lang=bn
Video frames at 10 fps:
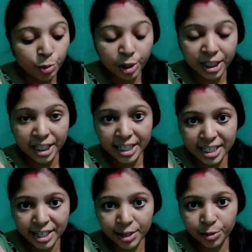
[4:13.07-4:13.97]
গুঠিতে
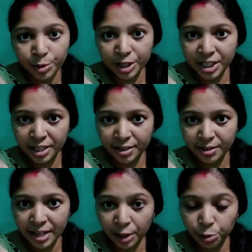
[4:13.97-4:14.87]
যে ওই যে
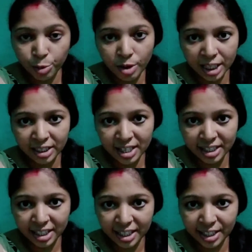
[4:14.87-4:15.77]
দাঁতগুলো আছে
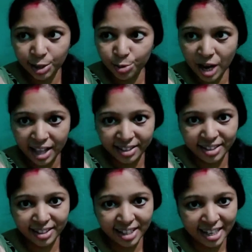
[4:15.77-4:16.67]
না সেটাতে একটু
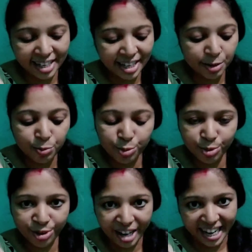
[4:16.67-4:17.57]
হাতটাতে লেগে গিয়ে
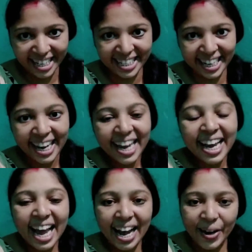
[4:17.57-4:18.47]
ফুটো হয়ে গেছে
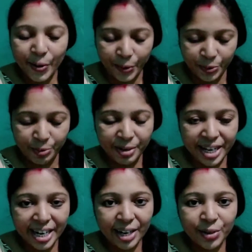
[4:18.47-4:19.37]
আর রক্ত
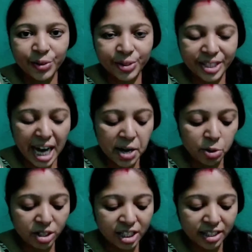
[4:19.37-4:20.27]
বেরিয়ে গেল তো যাই
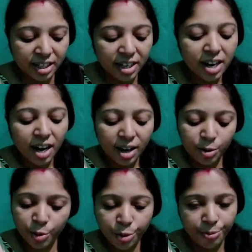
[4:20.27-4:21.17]
হোক সেটা
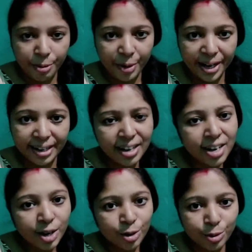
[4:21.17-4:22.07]
কোনো ব্যাপার না
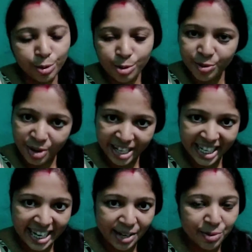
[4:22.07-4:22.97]
ওরকম হয়ে
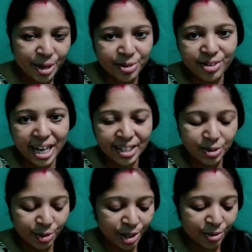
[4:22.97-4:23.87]
যায় একটু আধটু কাজ
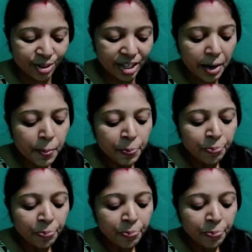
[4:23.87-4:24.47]
করতে করতে